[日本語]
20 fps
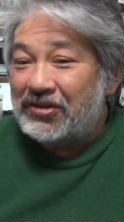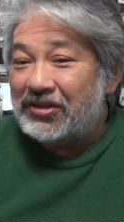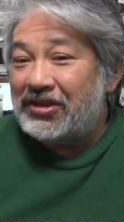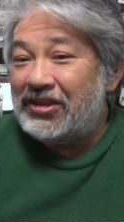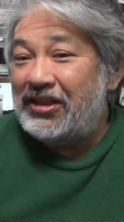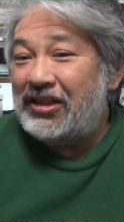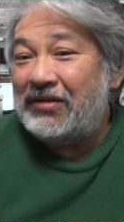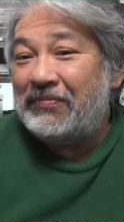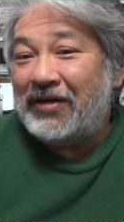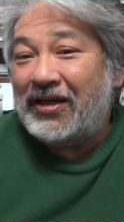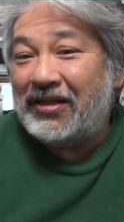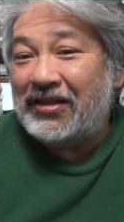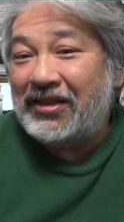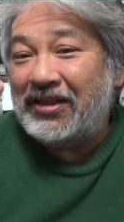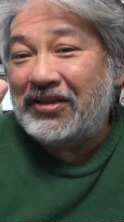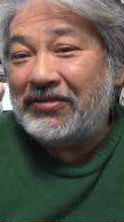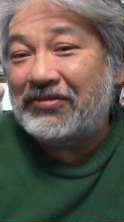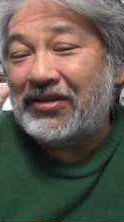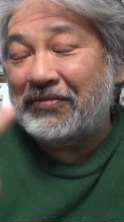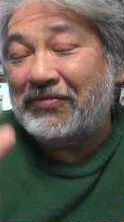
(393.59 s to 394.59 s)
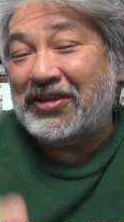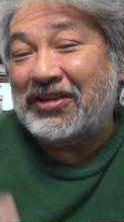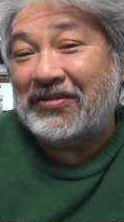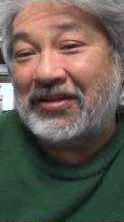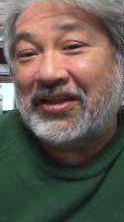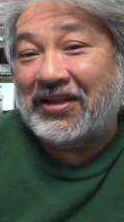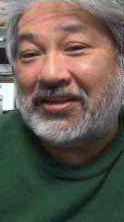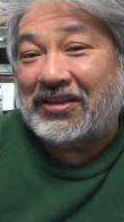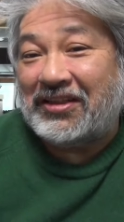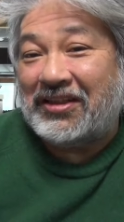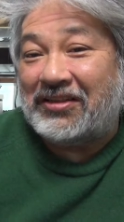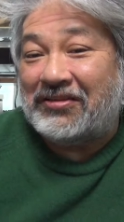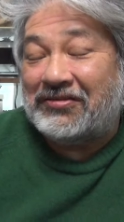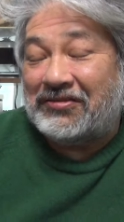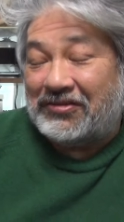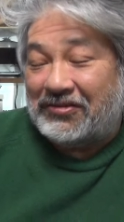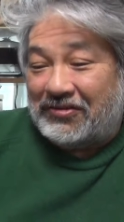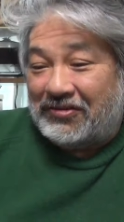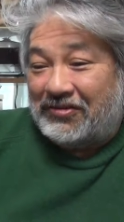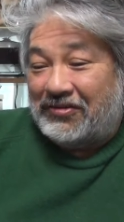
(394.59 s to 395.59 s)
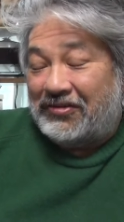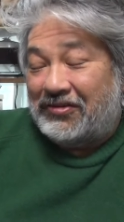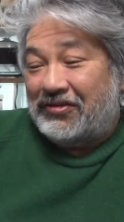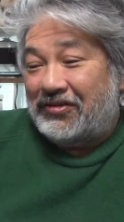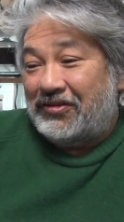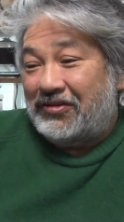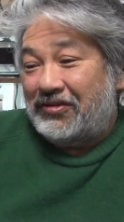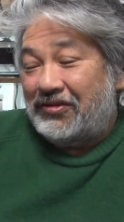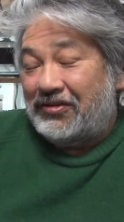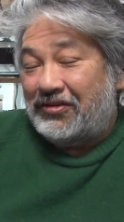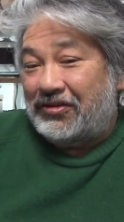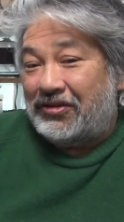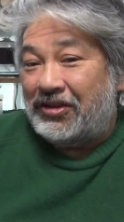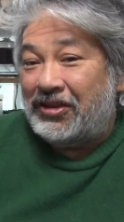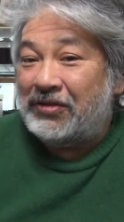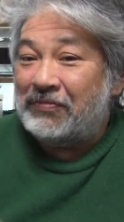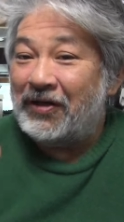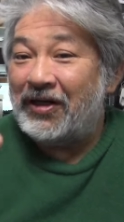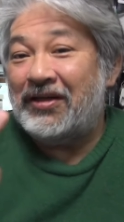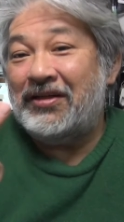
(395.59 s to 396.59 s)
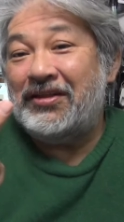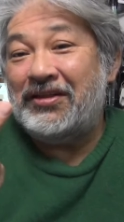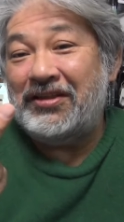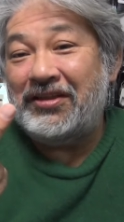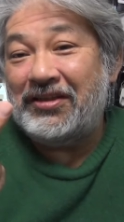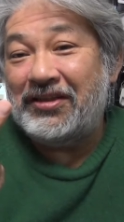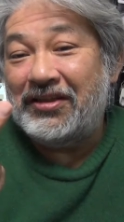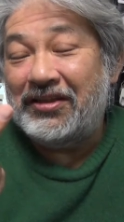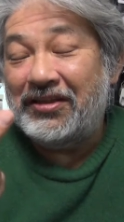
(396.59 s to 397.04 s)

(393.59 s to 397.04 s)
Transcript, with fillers: 2万人ぐらい見てる計算なんですよ2万人